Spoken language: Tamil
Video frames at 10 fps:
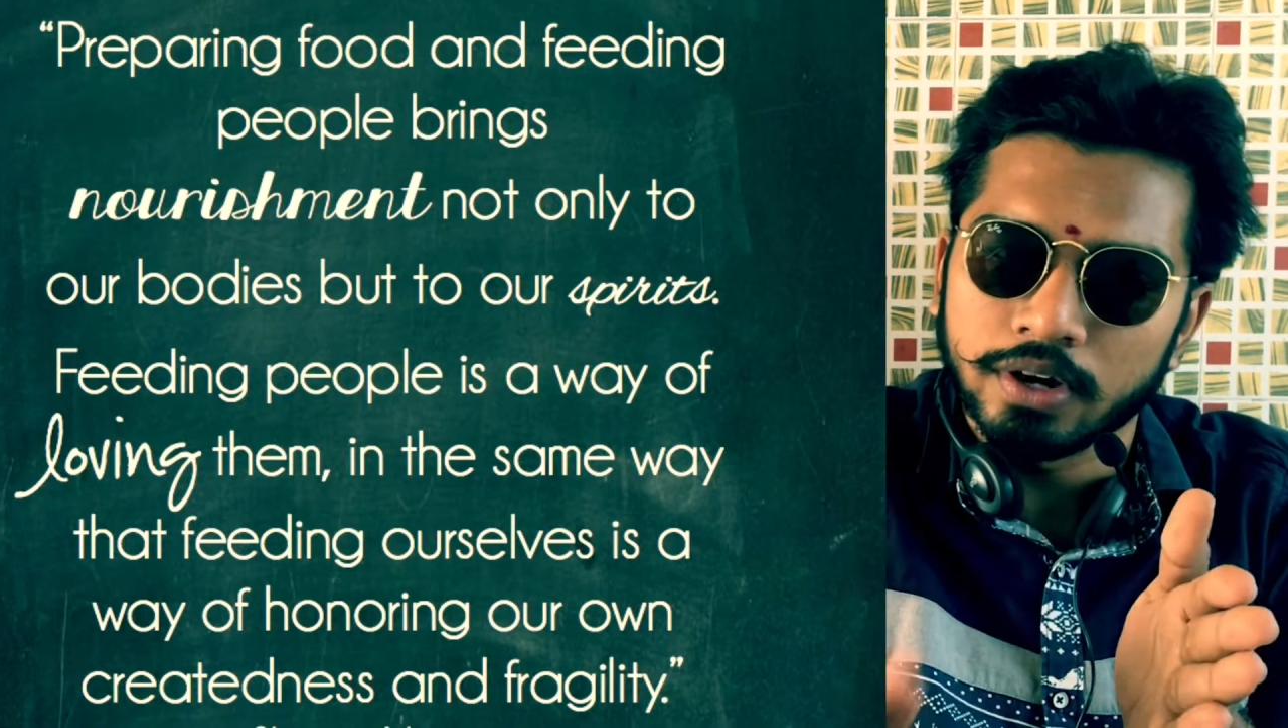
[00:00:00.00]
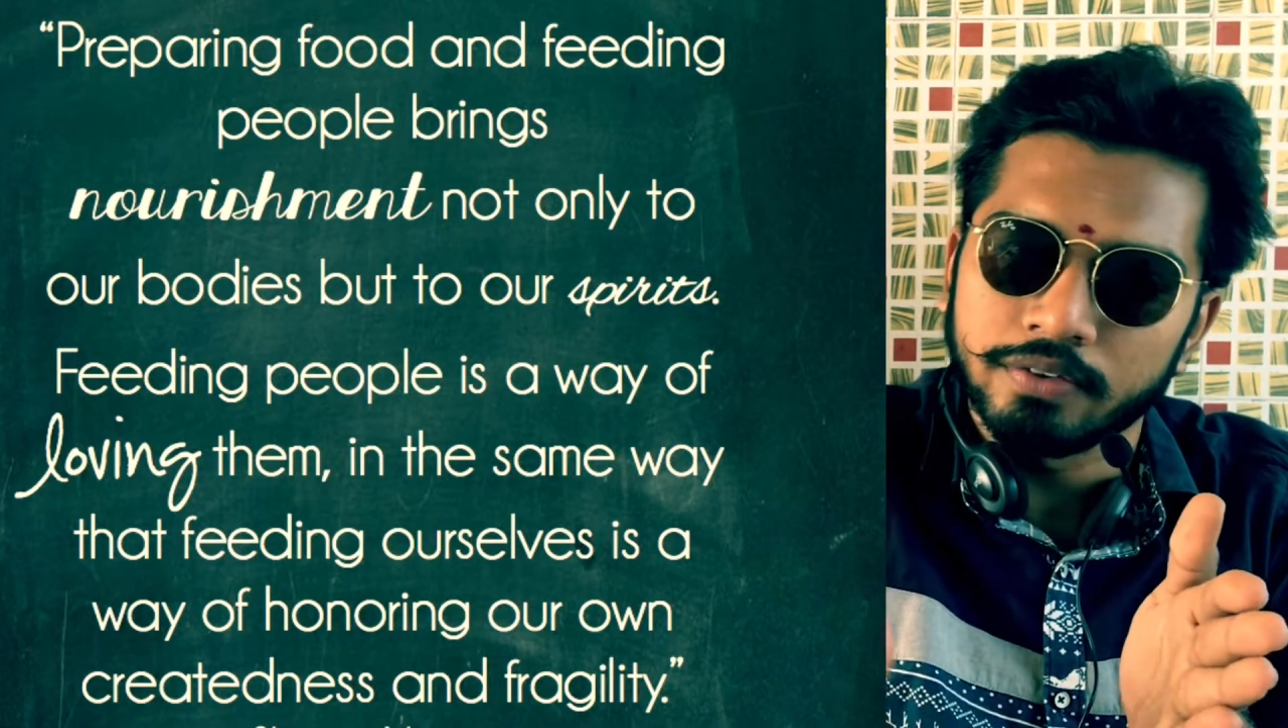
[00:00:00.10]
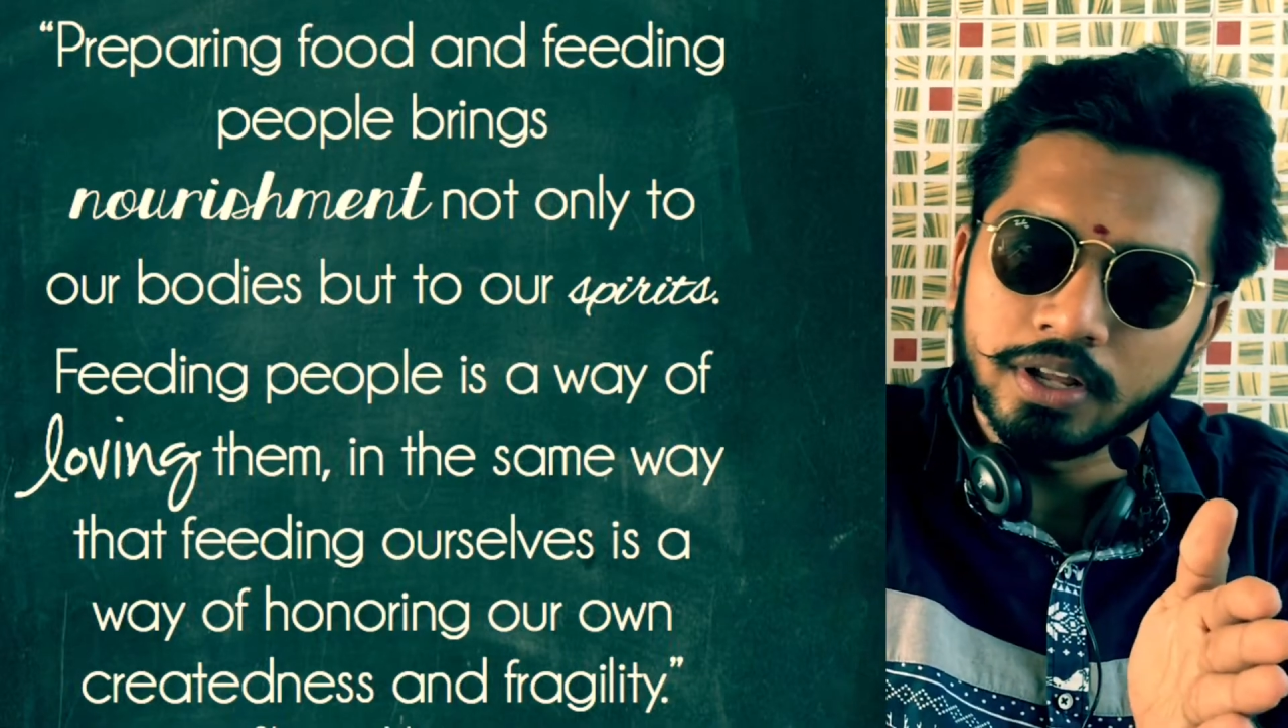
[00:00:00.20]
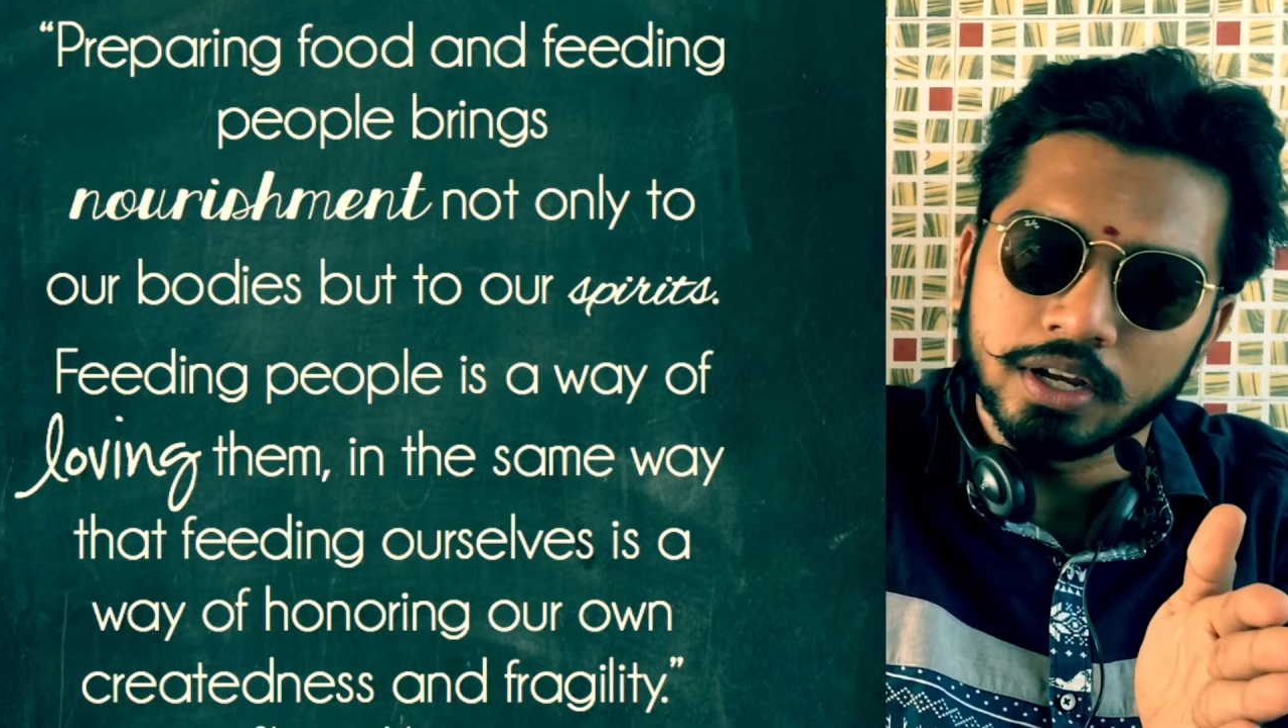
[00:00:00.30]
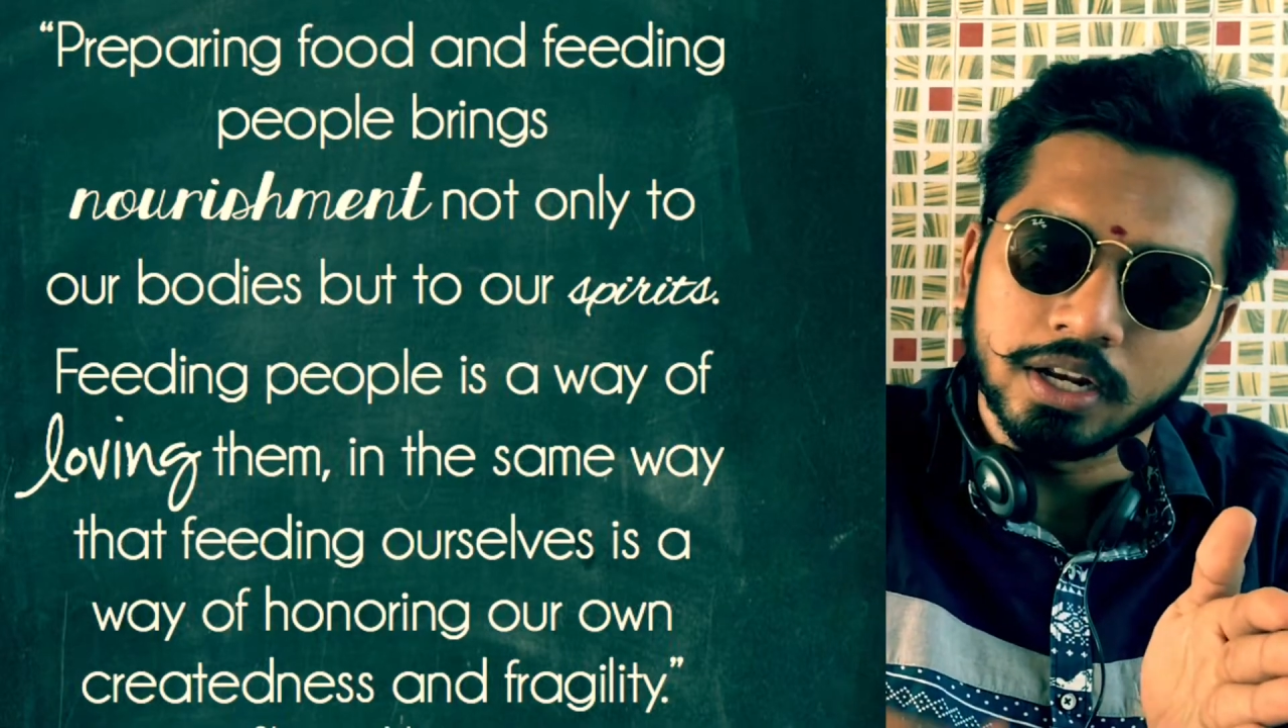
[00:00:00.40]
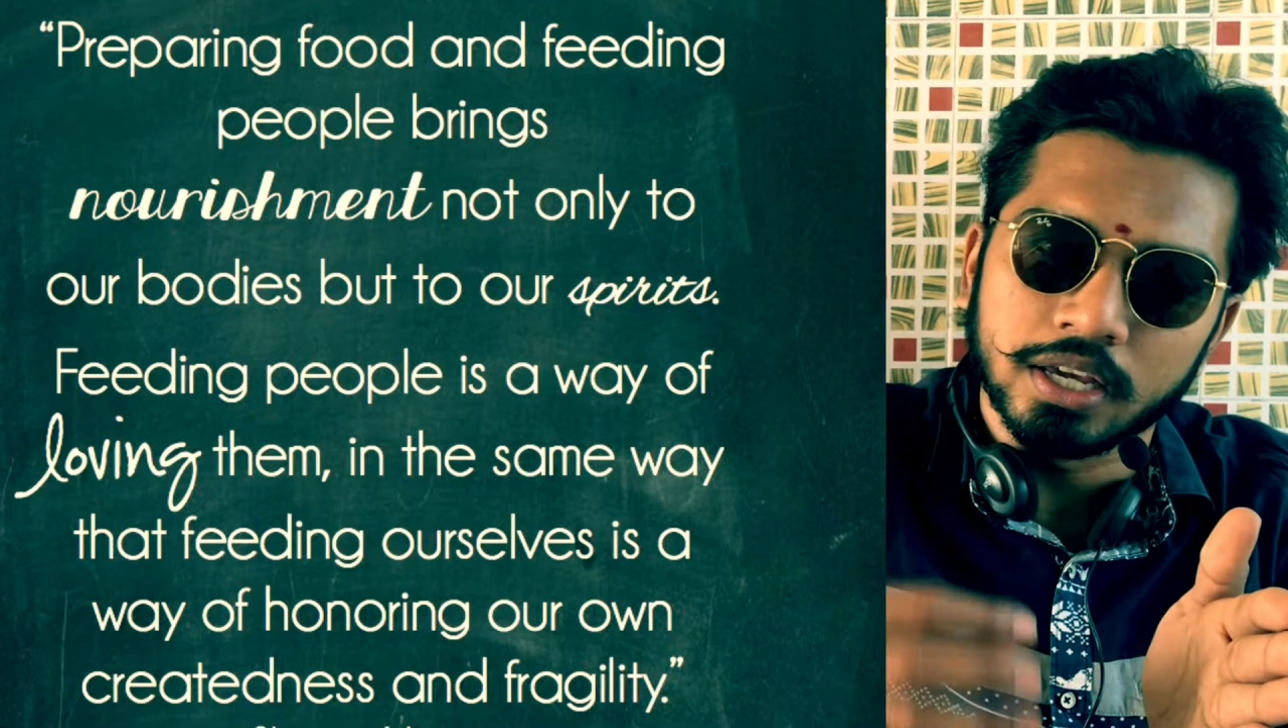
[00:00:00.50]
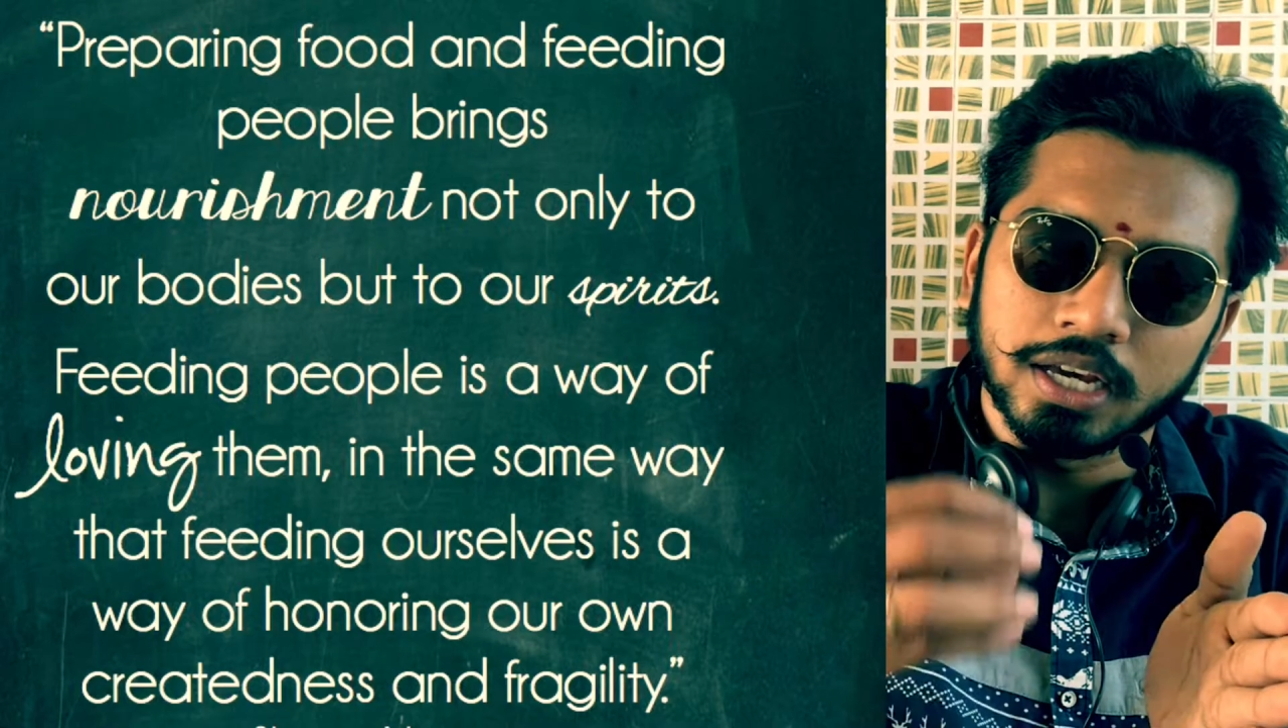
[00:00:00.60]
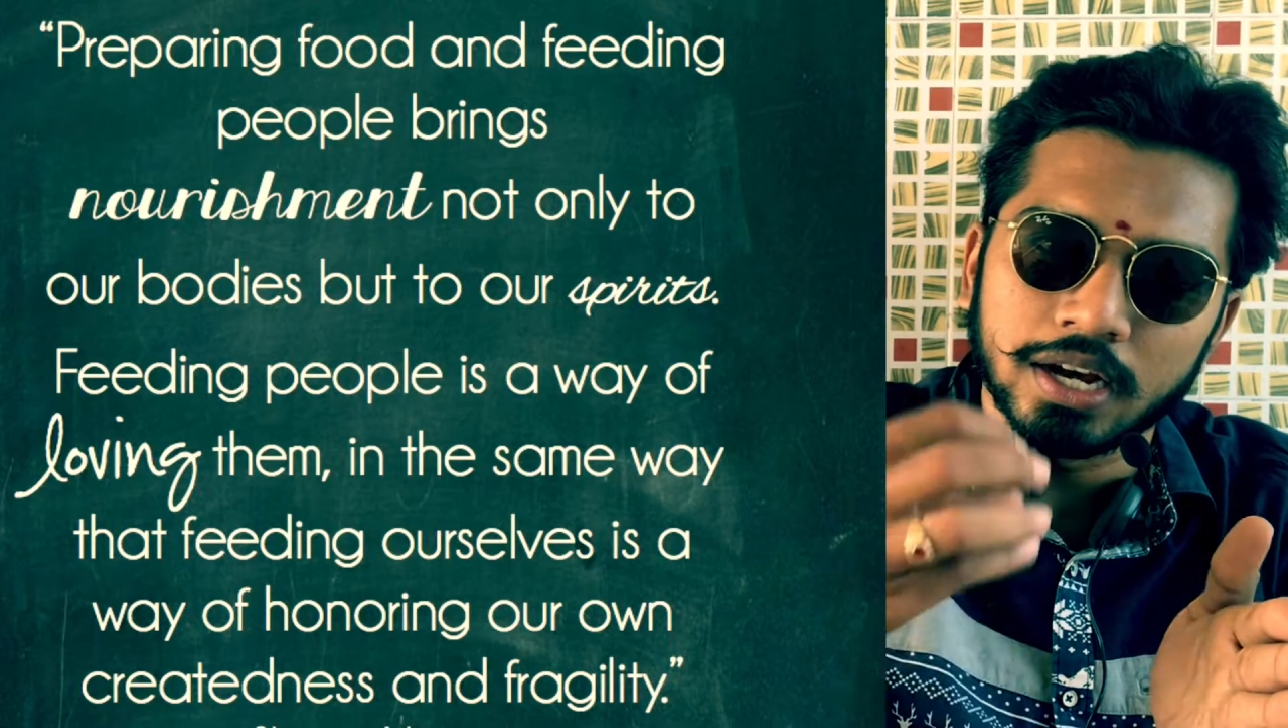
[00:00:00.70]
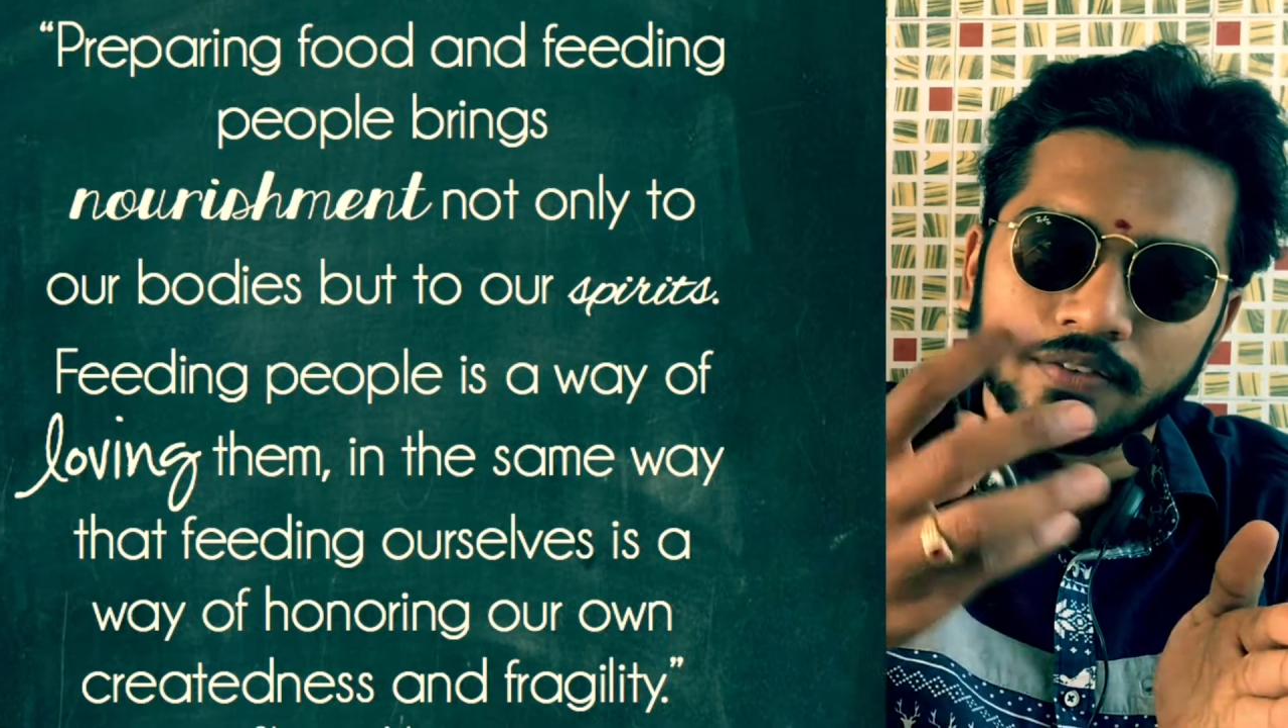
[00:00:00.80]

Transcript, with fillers: வரவேற்கிறீங்க